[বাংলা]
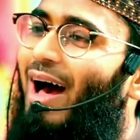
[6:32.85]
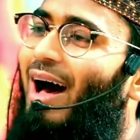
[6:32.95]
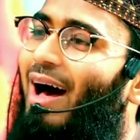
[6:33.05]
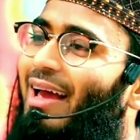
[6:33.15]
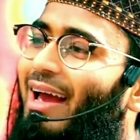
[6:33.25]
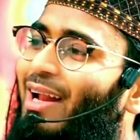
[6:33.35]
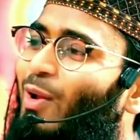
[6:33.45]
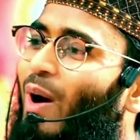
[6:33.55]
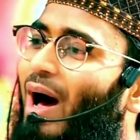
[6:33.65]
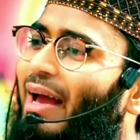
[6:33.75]
হাই
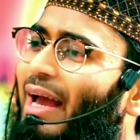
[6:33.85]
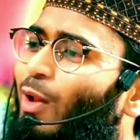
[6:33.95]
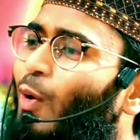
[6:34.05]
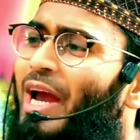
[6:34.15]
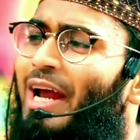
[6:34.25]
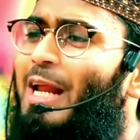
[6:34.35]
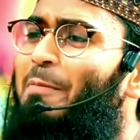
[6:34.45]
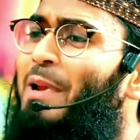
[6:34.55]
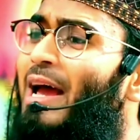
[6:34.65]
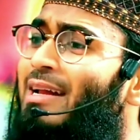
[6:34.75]
হ্যালো হাই হ্যালো
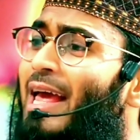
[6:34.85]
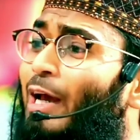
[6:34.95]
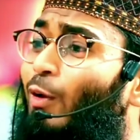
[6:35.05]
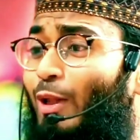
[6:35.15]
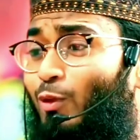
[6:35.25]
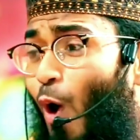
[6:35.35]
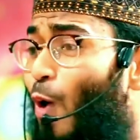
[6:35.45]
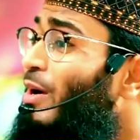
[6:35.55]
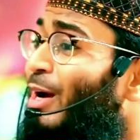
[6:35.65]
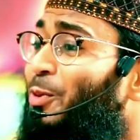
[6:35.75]
রিপ্লাই নাই কেন এত
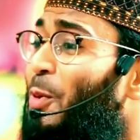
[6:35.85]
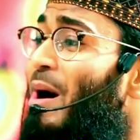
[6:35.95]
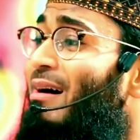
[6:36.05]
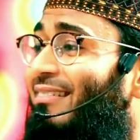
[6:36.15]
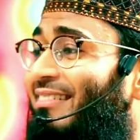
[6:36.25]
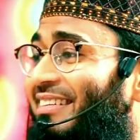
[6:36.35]
অহংকার তোমার